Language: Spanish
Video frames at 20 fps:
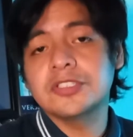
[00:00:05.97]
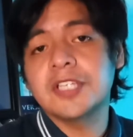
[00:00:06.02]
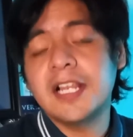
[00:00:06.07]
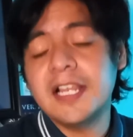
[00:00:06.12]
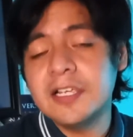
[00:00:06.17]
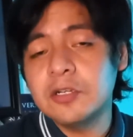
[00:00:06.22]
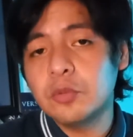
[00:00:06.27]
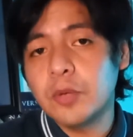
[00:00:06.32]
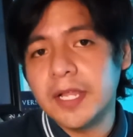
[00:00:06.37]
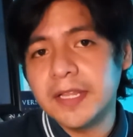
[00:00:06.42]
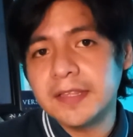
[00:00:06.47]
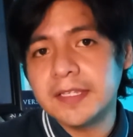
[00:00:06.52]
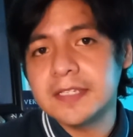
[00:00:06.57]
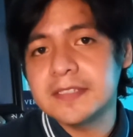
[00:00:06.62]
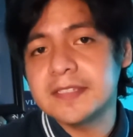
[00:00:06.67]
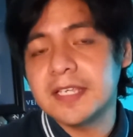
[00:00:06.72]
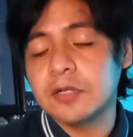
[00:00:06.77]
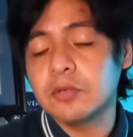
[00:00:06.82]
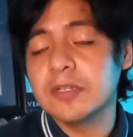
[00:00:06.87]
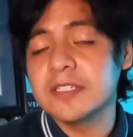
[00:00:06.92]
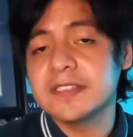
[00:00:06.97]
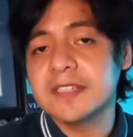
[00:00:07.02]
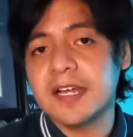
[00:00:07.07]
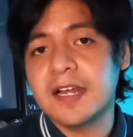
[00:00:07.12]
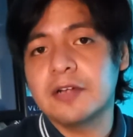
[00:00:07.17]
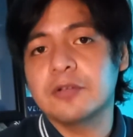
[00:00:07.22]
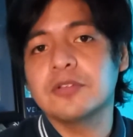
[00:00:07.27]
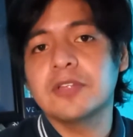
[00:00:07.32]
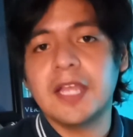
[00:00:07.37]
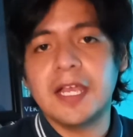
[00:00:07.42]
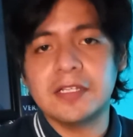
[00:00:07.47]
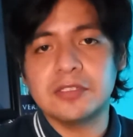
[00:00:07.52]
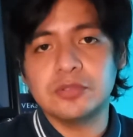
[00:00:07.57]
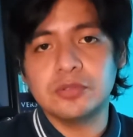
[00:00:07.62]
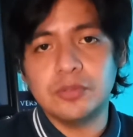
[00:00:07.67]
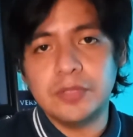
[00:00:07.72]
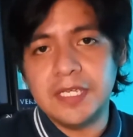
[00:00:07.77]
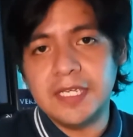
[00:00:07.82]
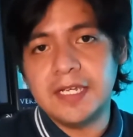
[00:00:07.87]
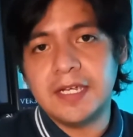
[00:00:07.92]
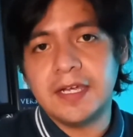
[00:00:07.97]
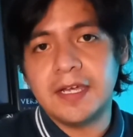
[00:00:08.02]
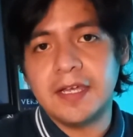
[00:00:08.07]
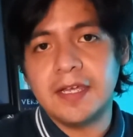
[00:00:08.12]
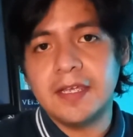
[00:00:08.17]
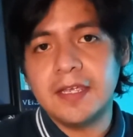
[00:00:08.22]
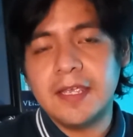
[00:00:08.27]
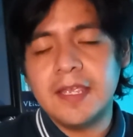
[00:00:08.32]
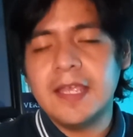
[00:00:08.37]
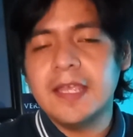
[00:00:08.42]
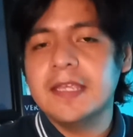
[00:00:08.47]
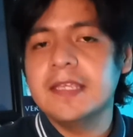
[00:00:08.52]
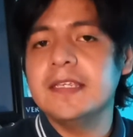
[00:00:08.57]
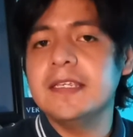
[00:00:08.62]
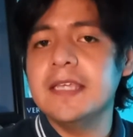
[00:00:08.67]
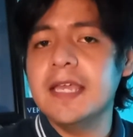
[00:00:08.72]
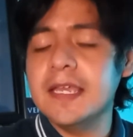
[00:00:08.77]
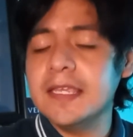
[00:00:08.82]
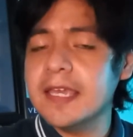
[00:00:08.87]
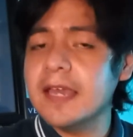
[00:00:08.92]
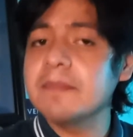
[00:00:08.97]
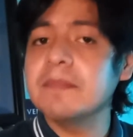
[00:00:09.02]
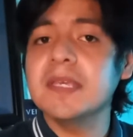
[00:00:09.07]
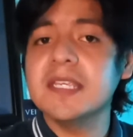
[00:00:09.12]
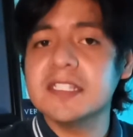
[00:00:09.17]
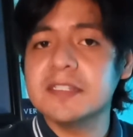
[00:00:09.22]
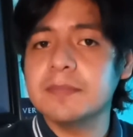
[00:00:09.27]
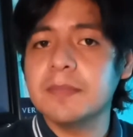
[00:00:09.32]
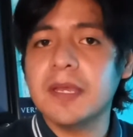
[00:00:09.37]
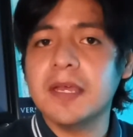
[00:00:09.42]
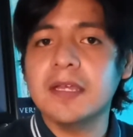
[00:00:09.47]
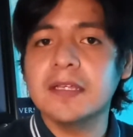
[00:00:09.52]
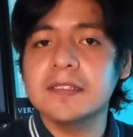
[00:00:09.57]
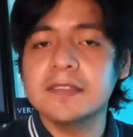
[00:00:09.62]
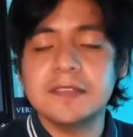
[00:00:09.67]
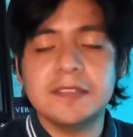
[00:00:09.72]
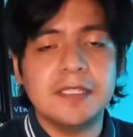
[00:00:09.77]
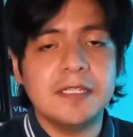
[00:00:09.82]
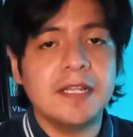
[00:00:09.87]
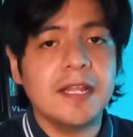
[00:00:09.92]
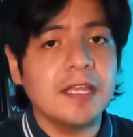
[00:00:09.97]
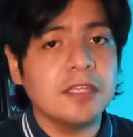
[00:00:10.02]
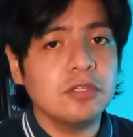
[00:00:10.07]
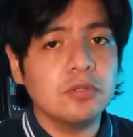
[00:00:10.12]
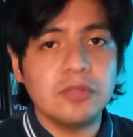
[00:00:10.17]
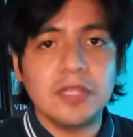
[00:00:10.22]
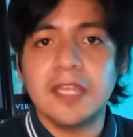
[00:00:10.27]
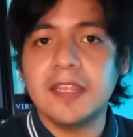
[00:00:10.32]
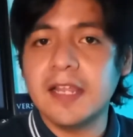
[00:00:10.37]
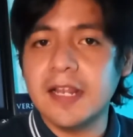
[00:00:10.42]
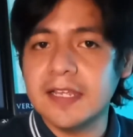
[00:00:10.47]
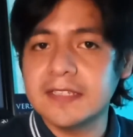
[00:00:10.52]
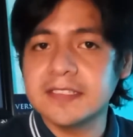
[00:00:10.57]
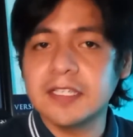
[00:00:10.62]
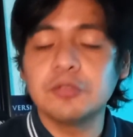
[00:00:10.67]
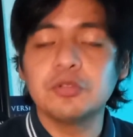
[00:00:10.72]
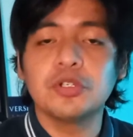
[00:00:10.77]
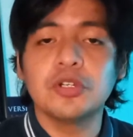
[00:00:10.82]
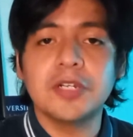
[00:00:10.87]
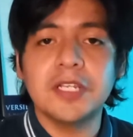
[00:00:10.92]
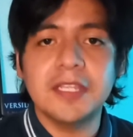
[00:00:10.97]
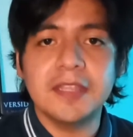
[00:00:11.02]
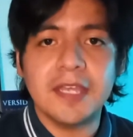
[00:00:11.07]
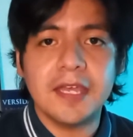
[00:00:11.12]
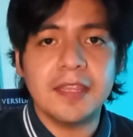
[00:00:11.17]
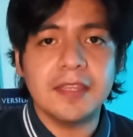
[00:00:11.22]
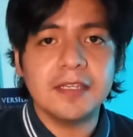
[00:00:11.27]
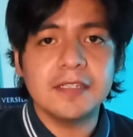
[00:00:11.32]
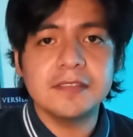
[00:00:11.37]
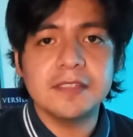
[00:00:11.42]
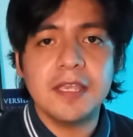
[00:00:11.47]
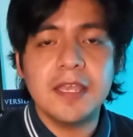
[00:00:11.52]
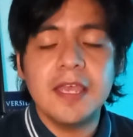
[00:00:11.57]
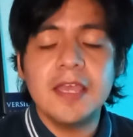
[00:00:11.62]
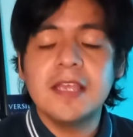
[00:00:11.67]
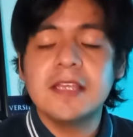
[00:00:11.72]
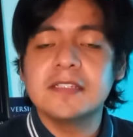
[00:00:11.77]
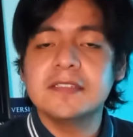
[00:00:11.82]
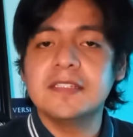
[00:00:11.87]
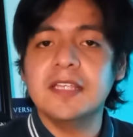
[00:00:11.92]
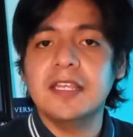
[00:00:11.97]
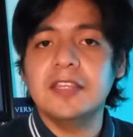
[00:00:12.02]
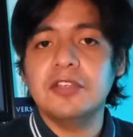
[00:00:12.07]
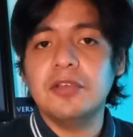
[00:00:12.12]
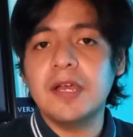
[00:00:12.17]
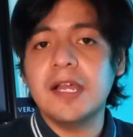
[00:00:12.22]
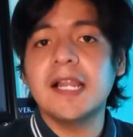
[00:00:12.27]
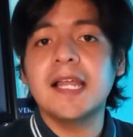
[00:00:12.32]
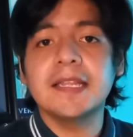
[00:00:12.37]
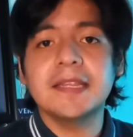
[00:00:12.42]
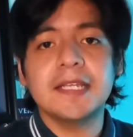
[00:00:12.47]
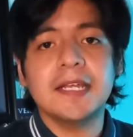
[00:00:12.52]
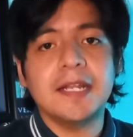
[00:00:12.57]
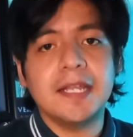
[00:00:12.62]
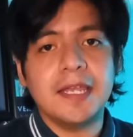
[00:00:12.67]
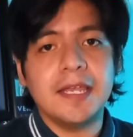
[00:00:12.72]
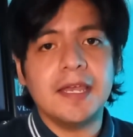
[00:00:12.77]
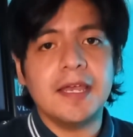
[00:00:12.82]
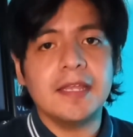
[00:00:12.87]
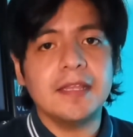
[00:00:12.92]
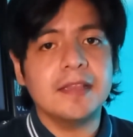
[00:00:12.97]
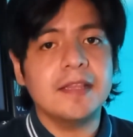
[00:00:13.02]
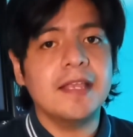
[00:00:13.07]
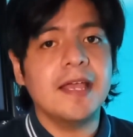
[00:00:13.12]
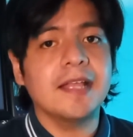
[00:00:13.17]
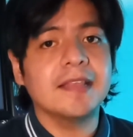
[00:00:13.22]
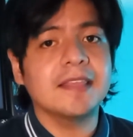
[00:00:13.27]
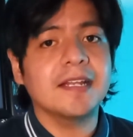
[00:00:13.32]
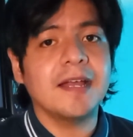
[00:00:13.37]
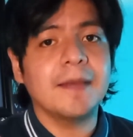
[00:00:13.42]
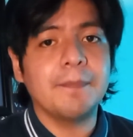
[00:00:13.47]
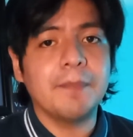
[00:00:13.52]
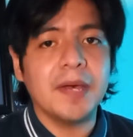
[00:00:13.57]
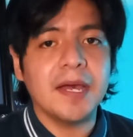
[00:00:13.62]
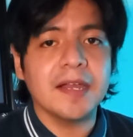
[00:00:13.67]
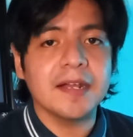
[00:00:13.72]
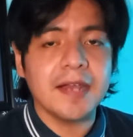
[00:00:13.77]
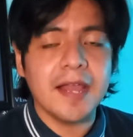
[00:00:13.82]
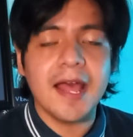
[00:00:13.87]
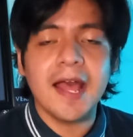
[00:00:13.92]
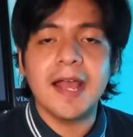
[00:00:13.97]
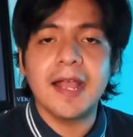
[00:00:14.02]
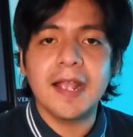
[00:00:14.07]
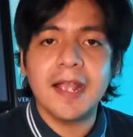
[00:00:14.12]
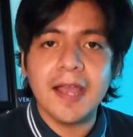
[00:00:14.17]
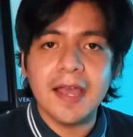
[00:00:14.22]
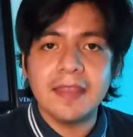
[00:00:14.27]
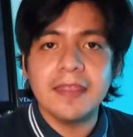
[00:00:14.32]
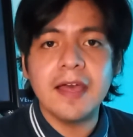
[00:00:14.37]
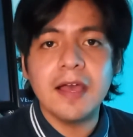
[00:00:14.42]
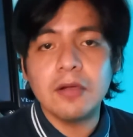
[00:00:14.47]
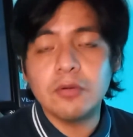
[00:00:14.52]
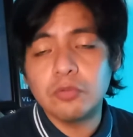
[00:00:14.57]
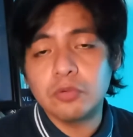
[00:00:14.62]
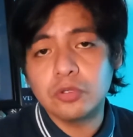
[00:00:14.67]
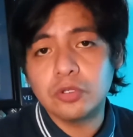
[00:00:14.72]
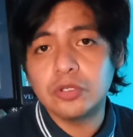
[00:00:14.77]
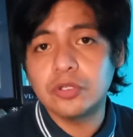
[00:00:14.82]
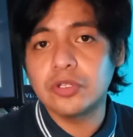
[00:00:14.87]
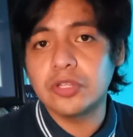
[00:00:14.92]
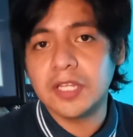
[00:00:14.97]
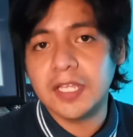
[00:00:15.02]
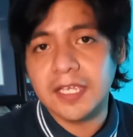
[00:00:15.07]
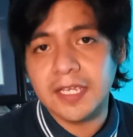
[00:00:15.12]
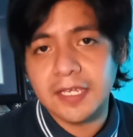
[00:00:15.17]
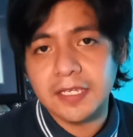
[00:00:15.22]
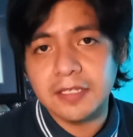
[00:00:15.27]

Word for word: delincuentes secuestraron a su hija y ella misma, sin ayuda de las autoridades, se dio a la tarea de atrapar a cada uno de